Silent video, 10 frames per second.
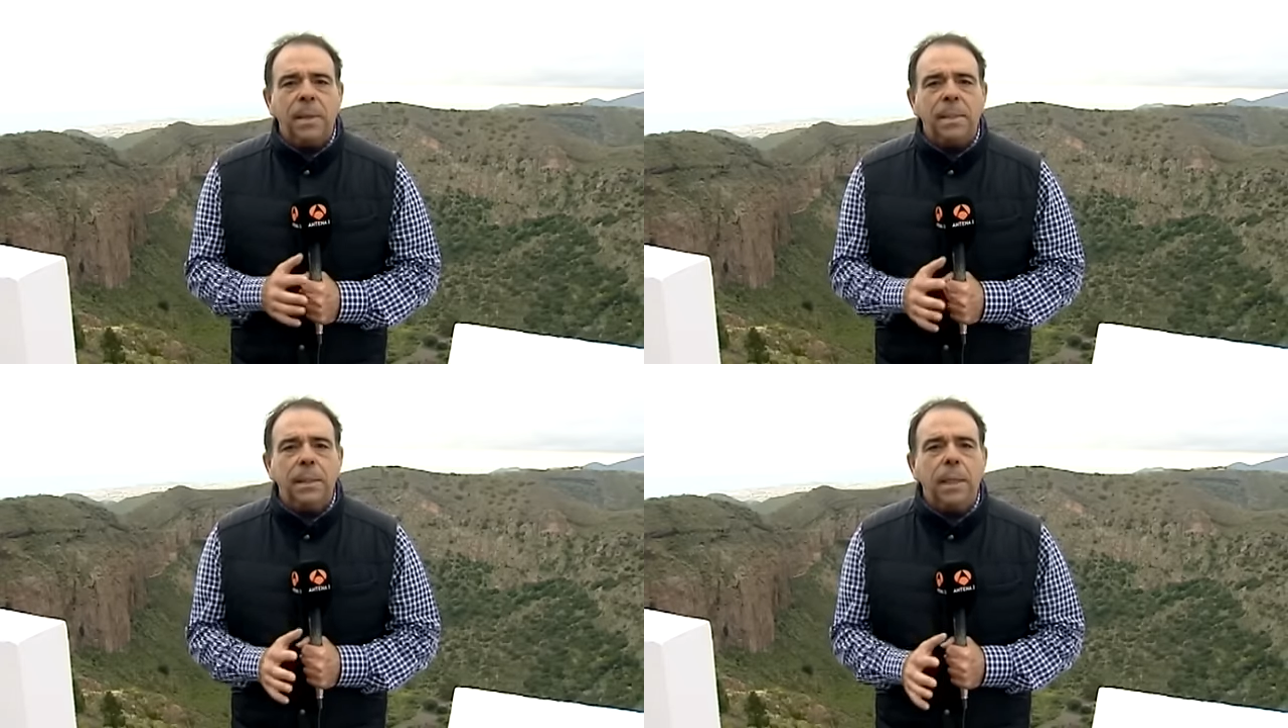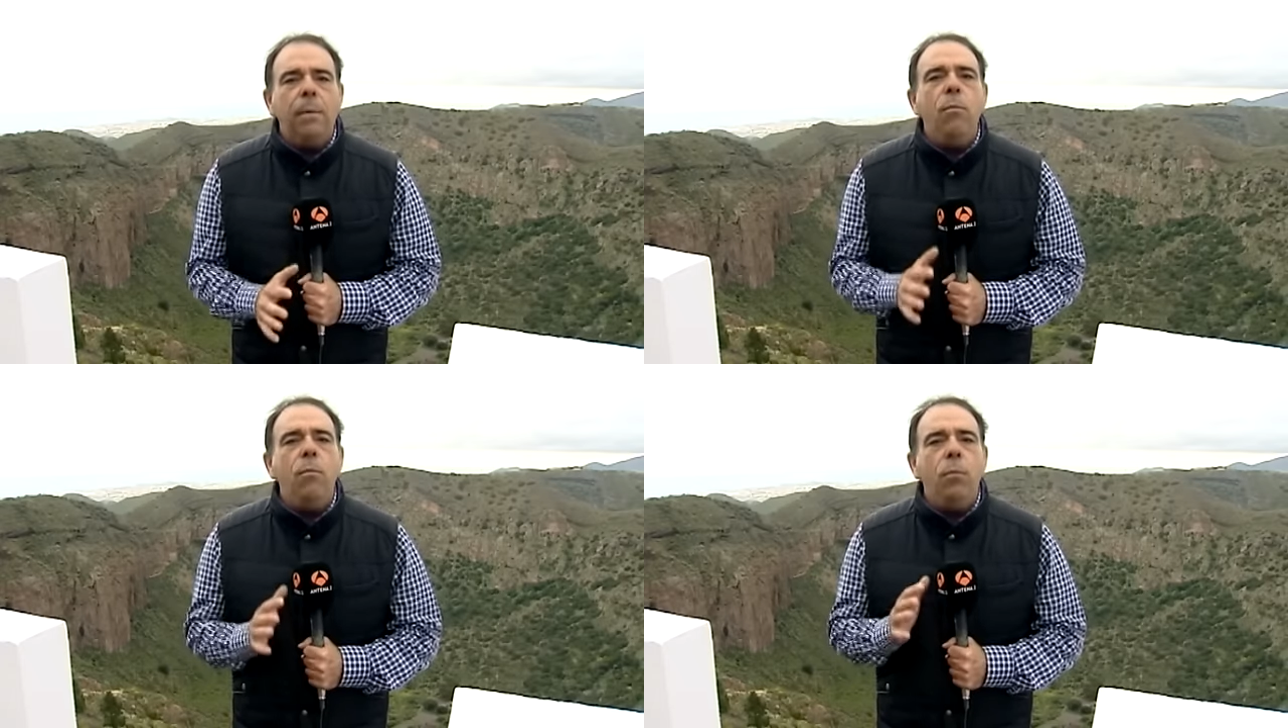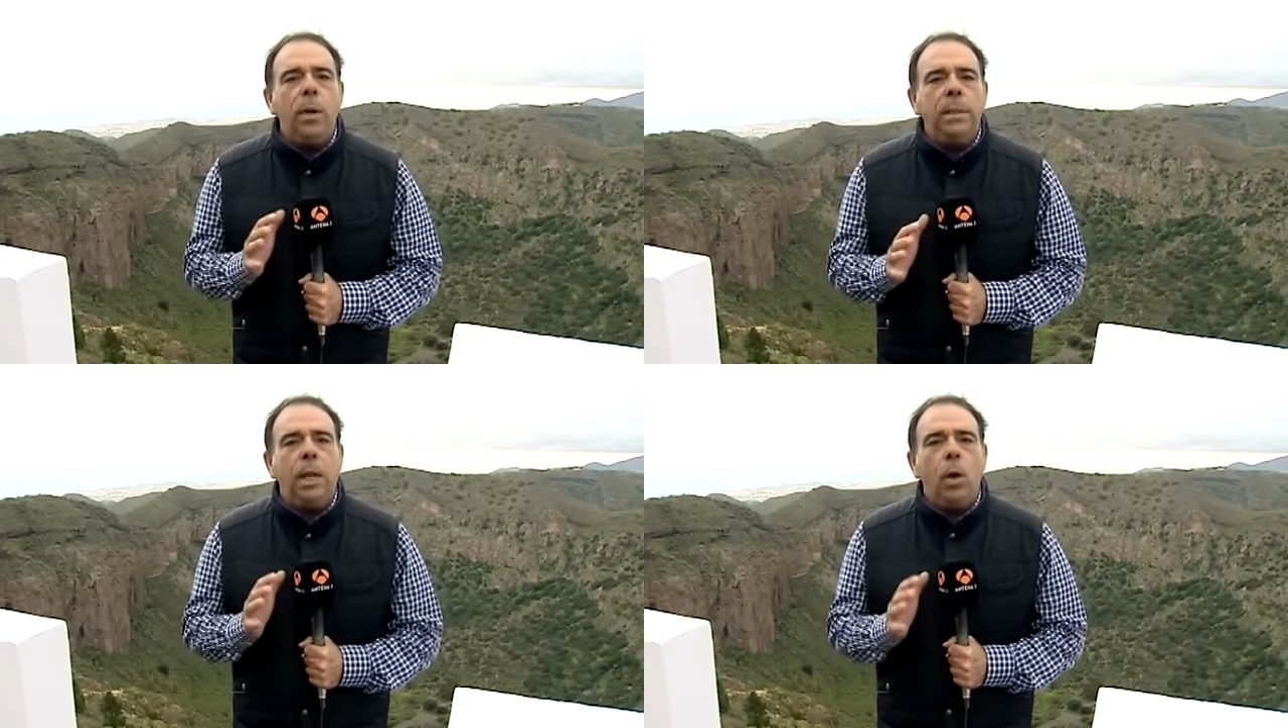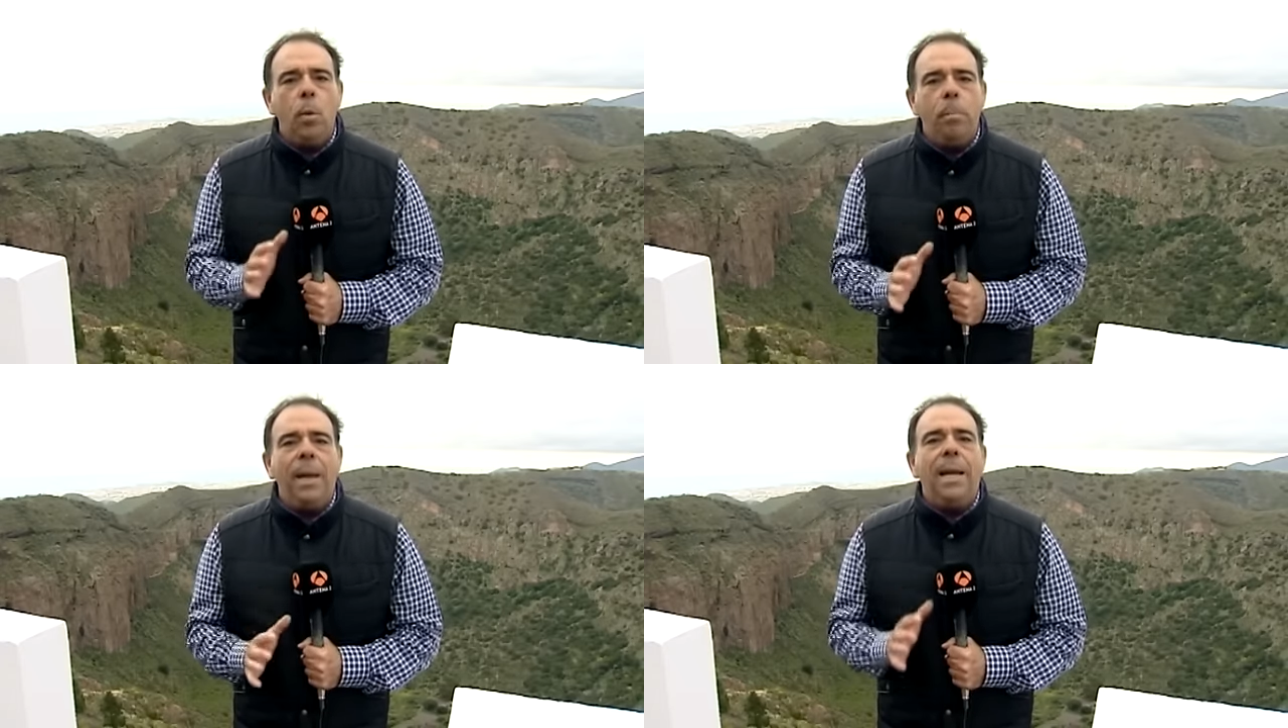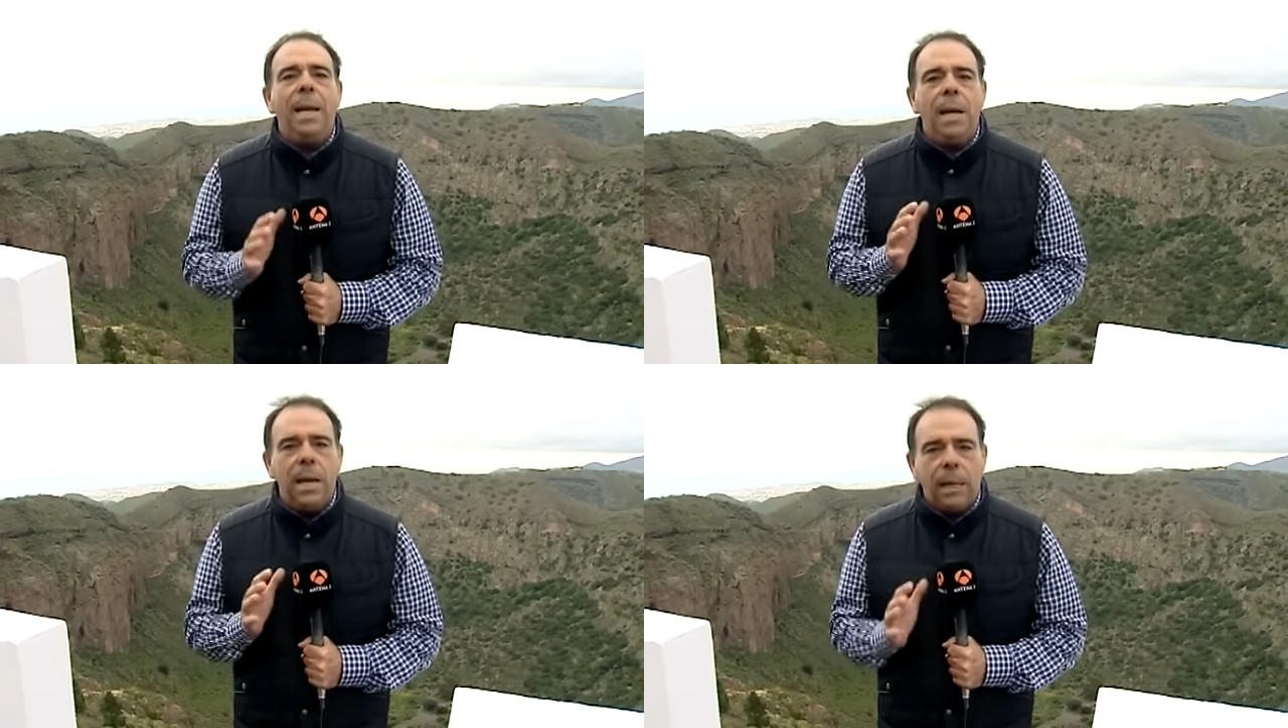presentaba un fuerte golpe
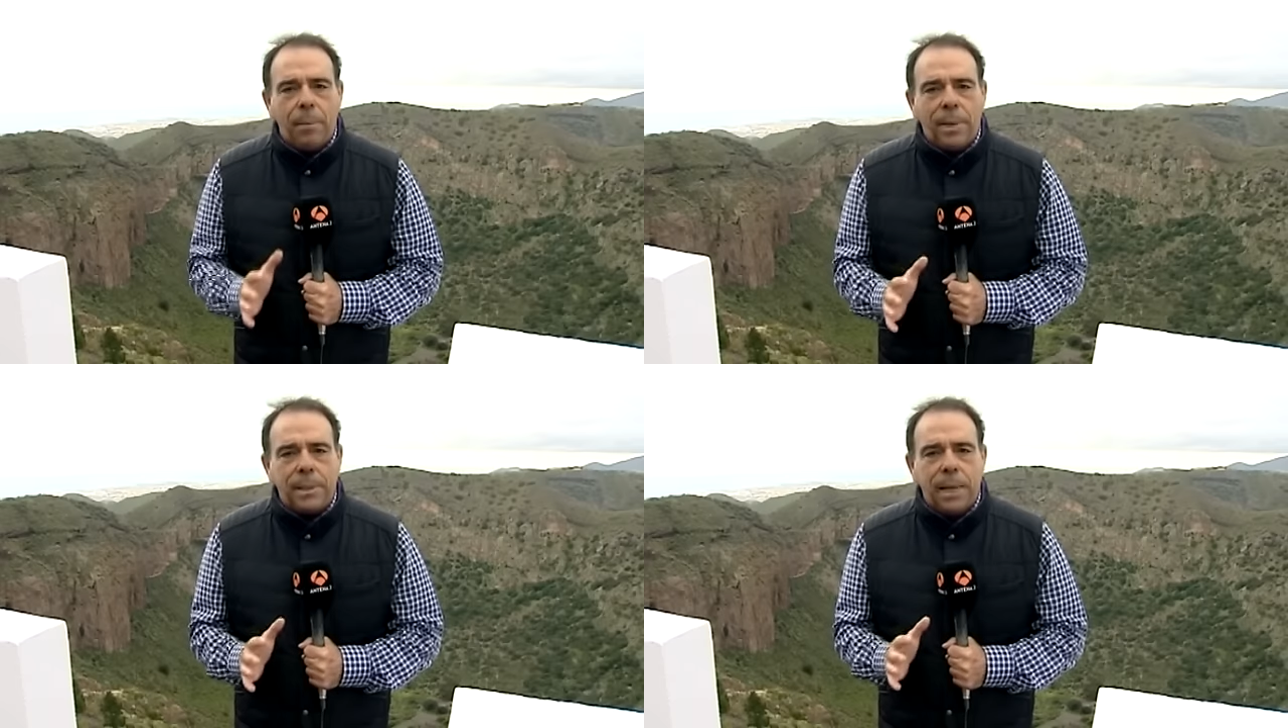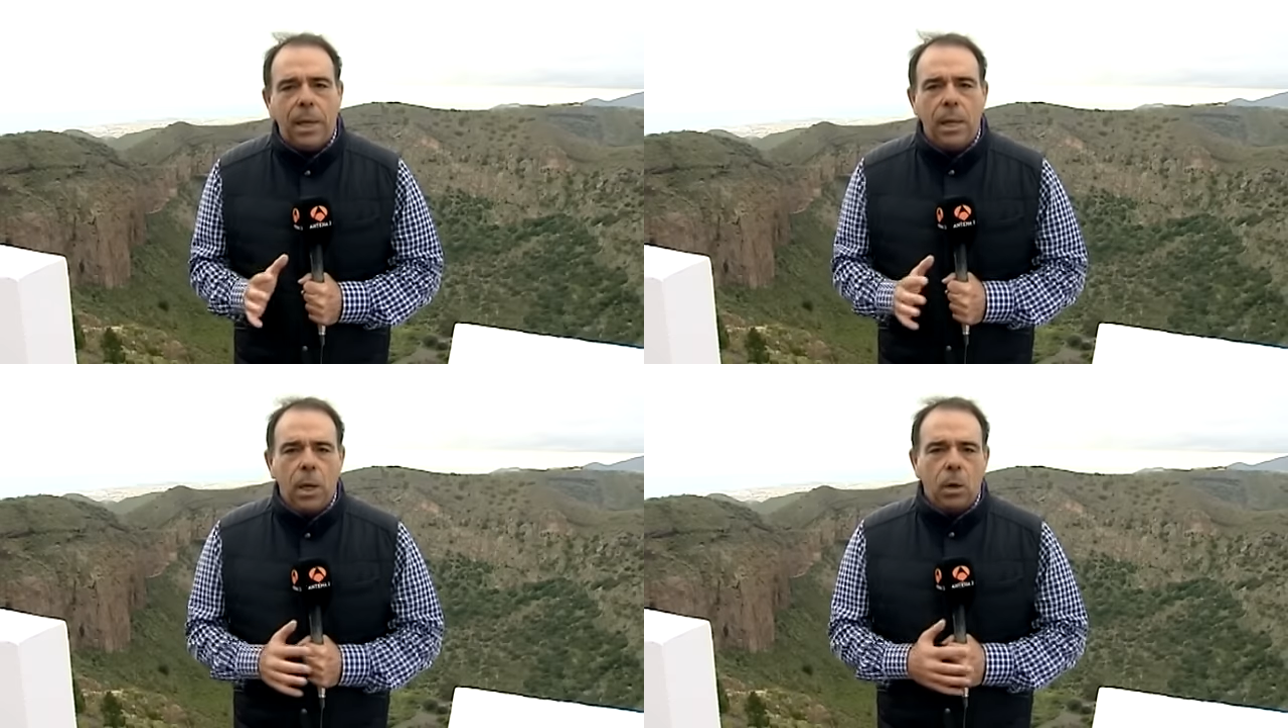en la cabeza.